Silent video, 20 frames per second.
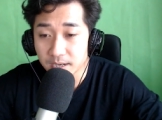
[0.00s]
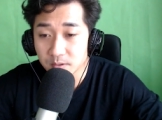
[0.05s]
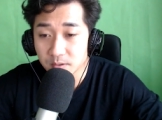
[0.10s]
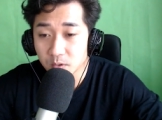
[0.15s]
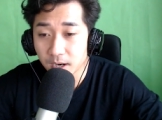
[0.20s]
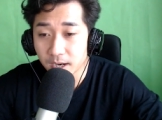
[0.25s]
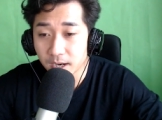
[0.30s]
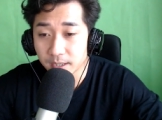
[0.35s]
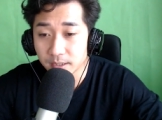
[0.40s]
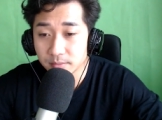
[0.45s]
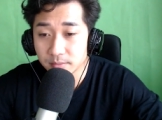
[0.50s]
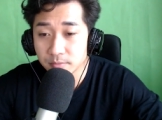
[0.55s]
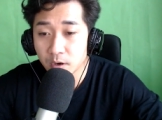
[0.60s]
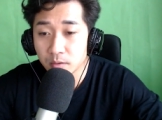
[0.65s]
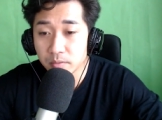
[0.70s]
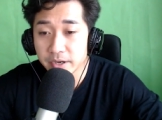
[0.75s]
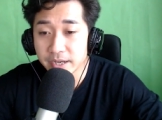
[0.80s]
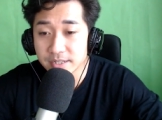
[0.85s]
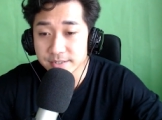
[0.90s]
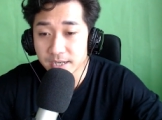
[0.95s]
Clint lầu
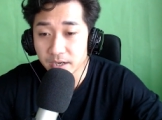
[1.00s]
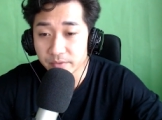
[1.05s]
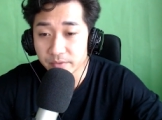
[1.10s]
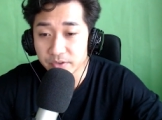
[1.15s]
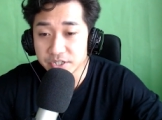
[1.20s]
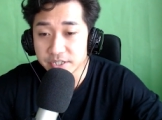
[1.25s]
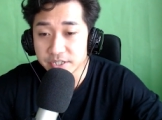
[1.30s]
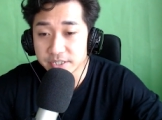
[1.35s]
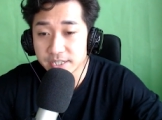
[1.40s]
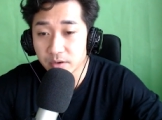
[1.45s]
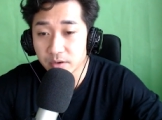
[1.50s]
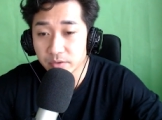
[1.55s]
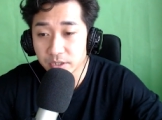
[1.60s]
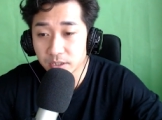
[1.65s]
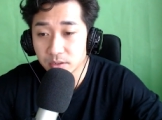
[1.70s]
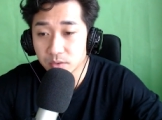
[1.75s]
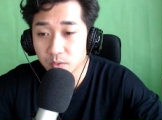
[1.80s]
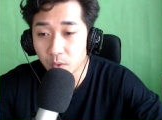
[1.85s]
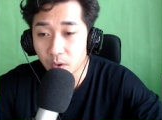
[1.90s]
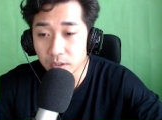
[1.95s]
bầu hai câu,
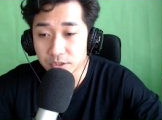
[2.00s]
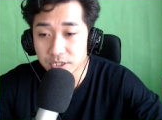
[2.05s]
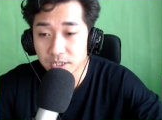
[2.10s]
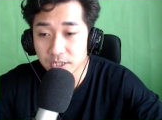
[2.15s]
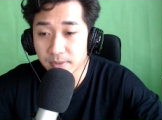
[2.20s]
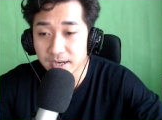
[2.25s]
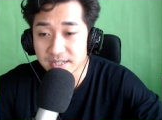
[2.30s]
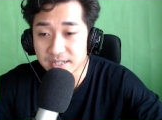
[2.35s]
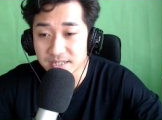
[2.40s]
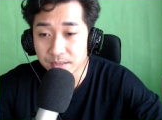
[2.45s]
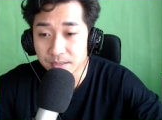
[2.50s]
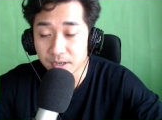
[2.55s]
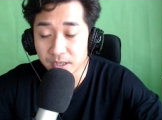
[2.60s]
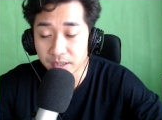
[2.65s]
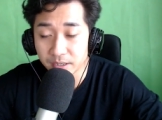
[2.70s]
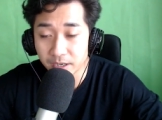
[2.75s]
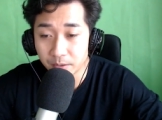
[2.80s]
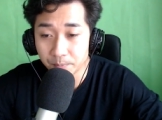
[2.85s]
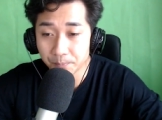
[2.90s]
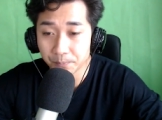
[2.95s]
khóa trái cửa phòng ngủ,
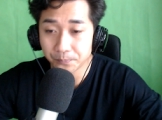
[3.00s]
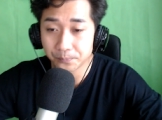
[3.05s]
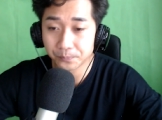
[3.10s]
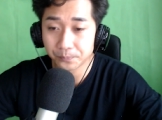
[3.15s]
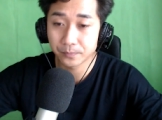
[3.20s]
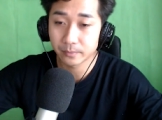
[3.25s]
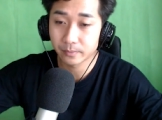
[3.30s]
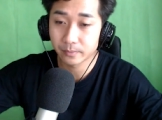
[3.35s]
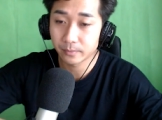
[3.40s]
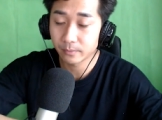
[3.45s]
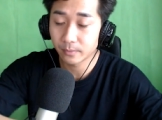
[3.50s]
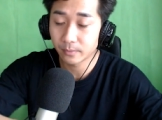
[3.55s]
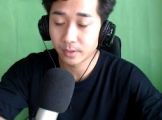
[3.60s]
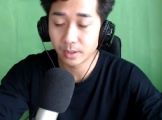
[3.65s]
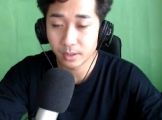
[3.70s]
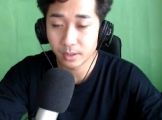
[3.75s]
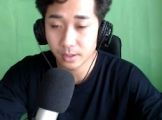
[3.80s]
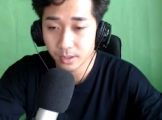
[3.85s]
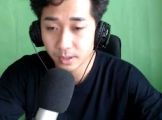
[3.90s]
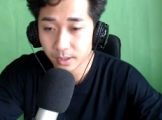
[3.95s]
dùng bức
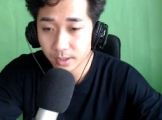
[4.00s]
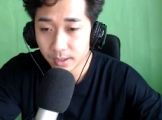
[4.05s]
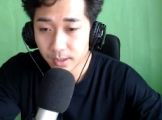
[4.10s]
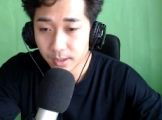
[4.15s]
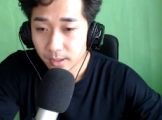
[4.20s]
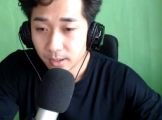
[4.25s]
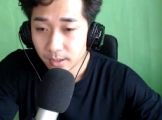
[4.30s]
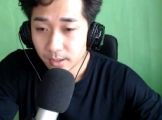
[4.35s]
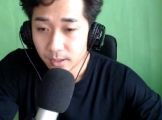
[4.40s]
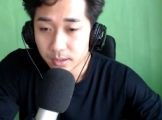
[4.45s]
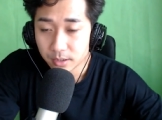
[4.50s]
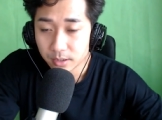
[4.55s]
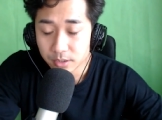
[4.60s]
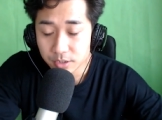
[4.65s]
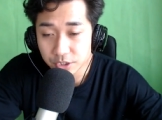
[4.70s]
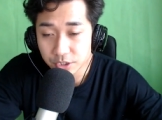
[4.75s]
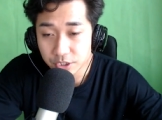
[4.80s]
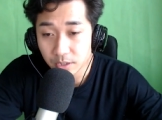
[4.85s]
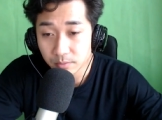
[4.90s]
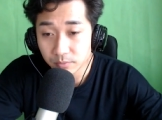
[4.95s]
tường linh tính phong tỏa
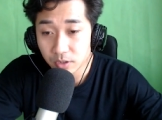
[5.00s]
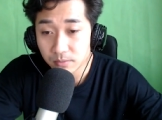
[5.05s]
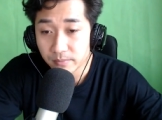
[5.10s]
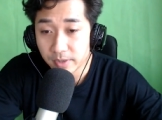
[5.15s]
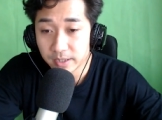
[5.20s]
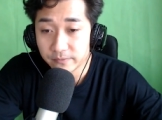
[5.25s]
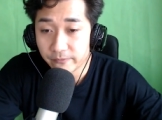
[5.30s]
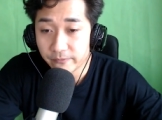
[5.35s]
cả căn phòng.